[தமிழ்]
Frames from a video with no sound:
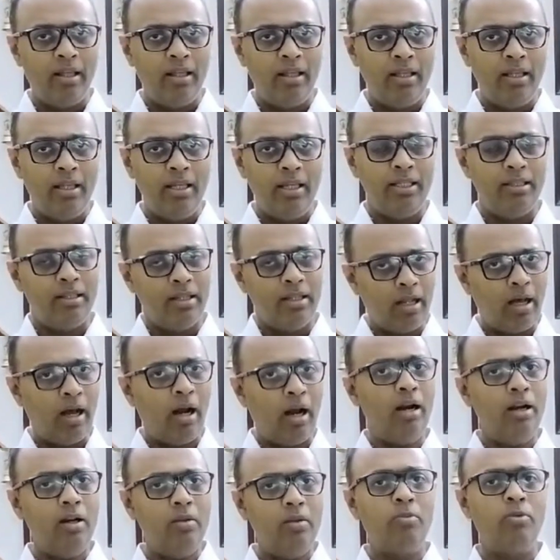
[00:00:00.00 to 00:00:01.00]
இது
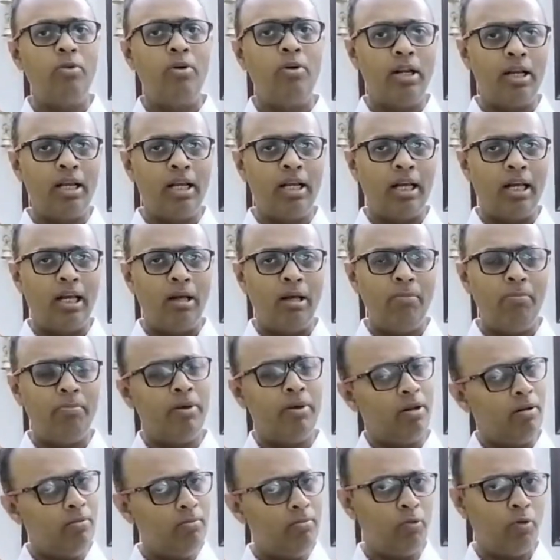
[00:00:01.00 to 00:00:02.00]
நாடு முழுக்க
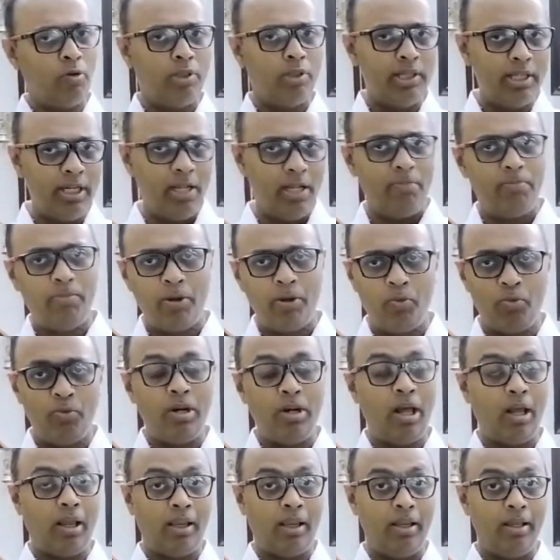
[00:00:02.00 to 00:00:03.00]
பெரும் கொந்தளிப்பை
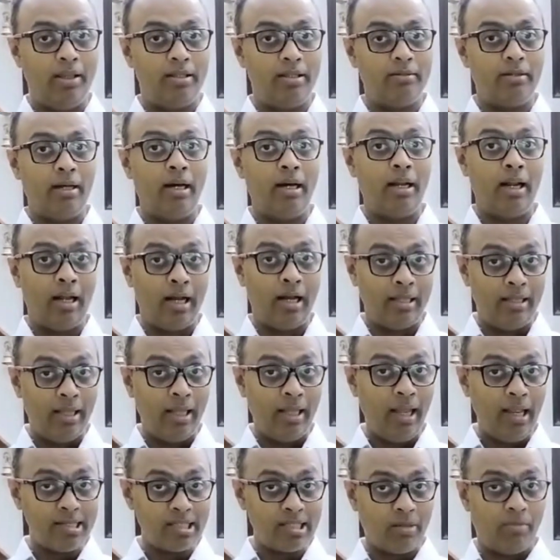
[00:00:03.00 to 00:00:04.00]
உண்டாக்கியது ஆனா அதே
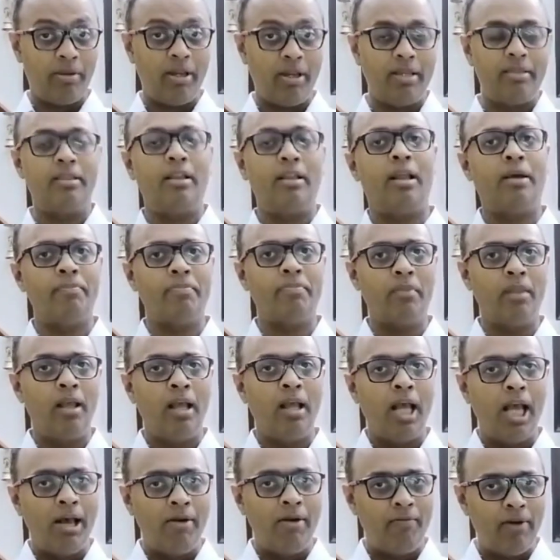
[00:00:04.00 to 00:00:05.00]
சமயத்துல
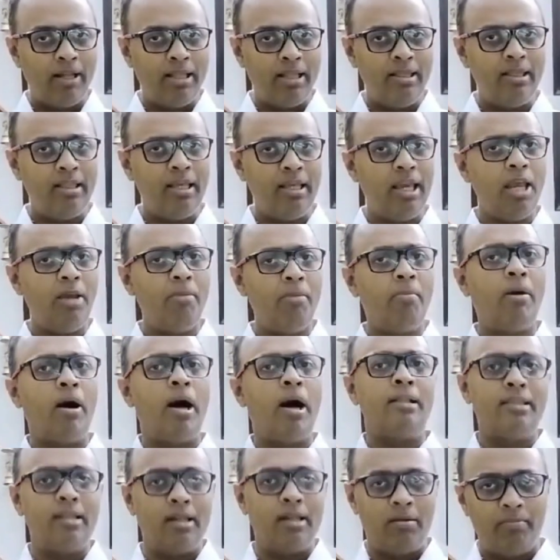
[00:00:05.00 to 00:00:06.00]
வந்தே
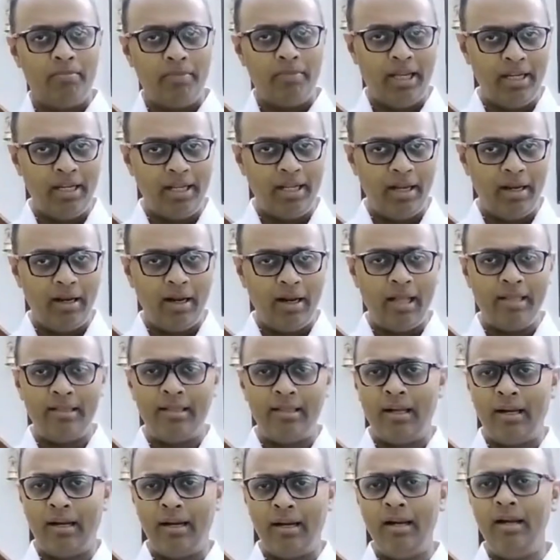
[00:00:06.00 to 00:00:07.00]
மாதரம் என்கின்ற அந்த
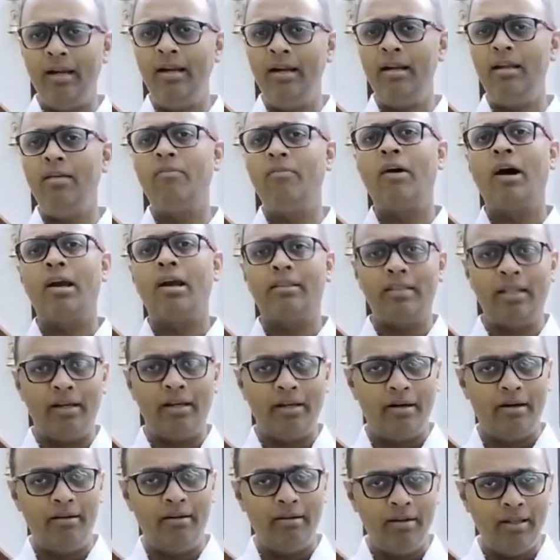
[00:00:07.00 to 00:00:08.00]
ரெண்டு
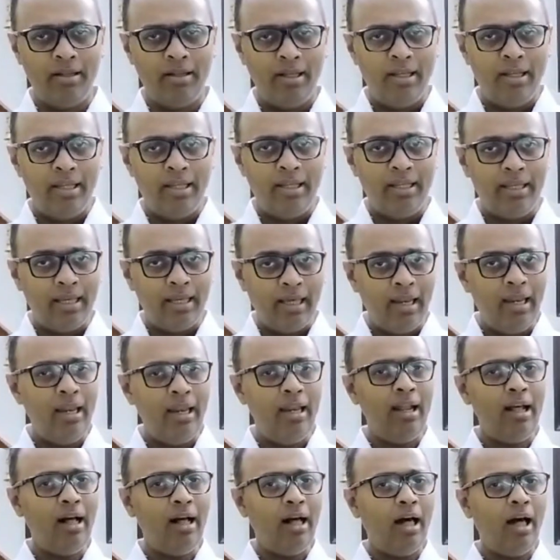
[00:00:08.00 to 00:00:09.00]
வார்த்தைகள்
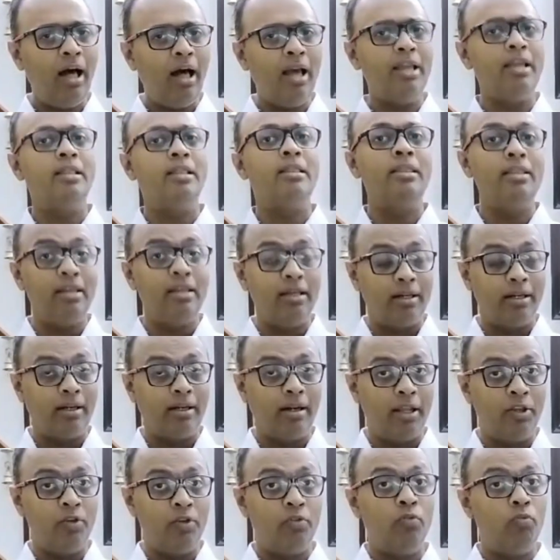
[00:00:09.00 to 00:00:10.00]
எல்லா
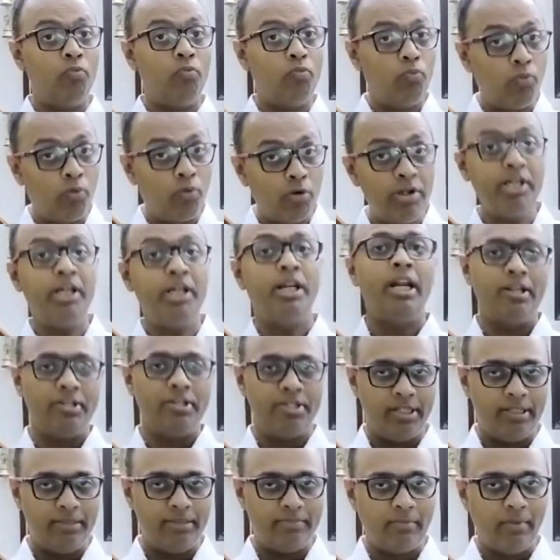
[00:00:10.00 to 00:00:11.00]
இந்தியர்களையும் ஒன்றிணைச்சு
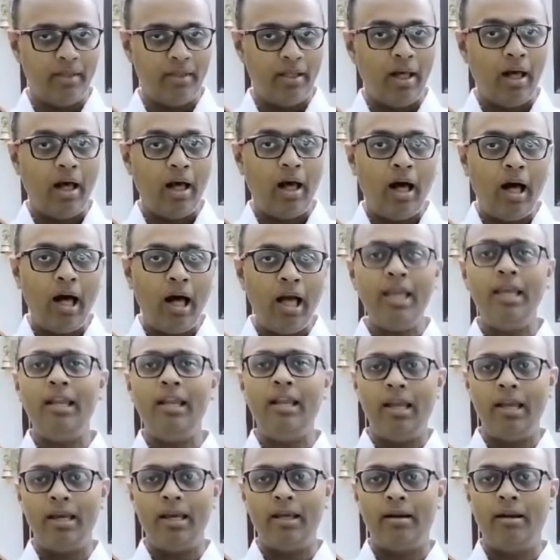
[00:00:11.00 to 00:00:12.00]

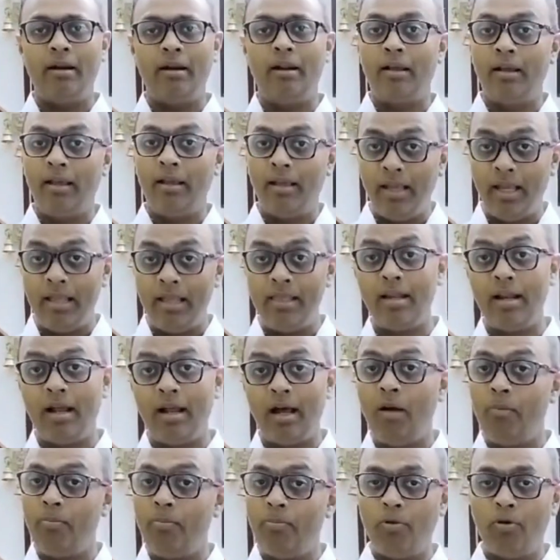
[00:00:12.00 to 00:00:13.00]
ஆங்கிலேயர்களுக்கு எதிராக
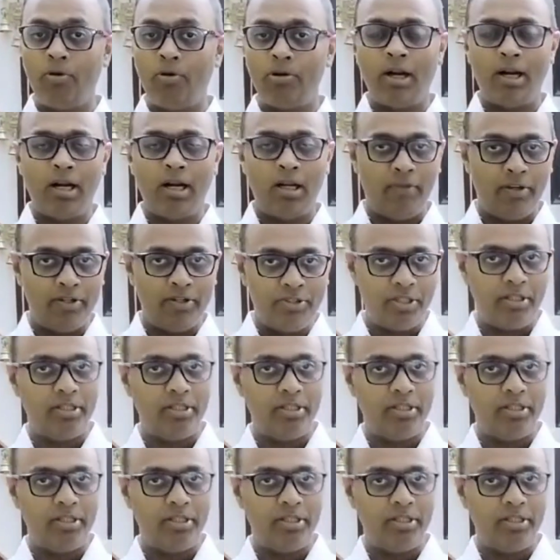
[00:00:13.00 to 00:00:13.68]
போராட வச்சது